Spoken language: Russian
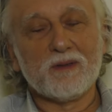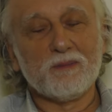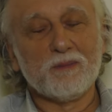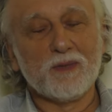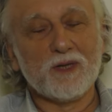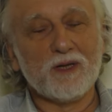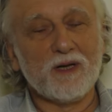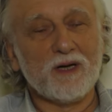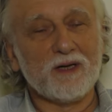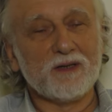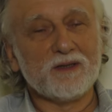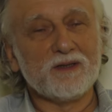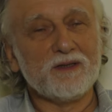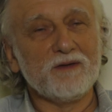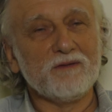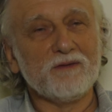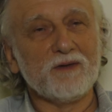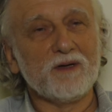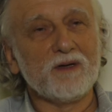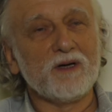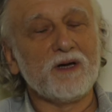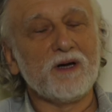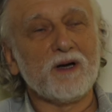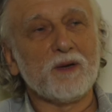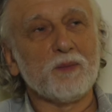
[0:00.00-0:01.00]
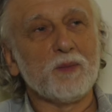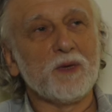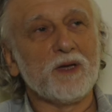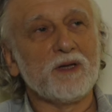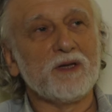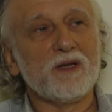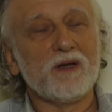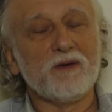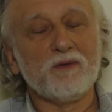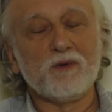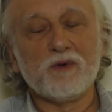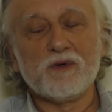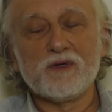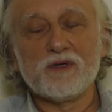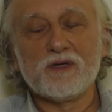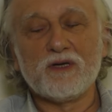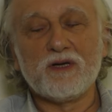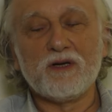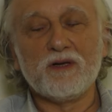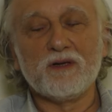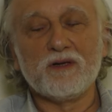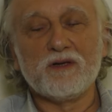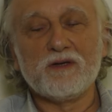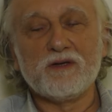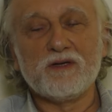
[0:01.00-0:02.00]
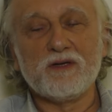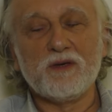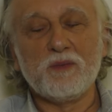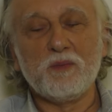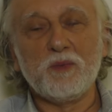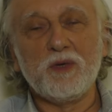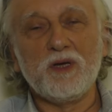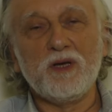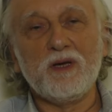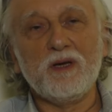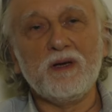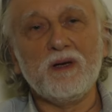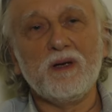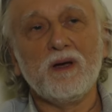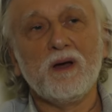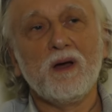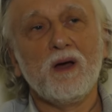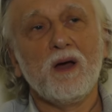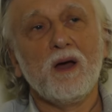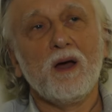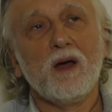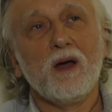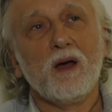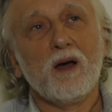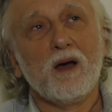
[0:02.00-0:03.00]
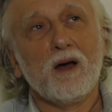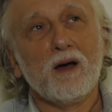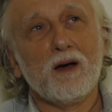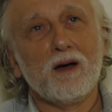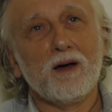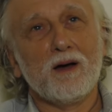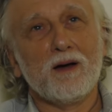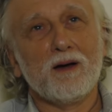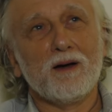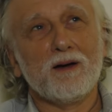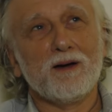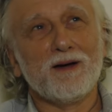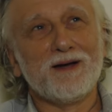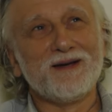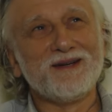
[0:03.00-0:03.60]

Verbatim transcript: была активна карма одного из членов семьи, а,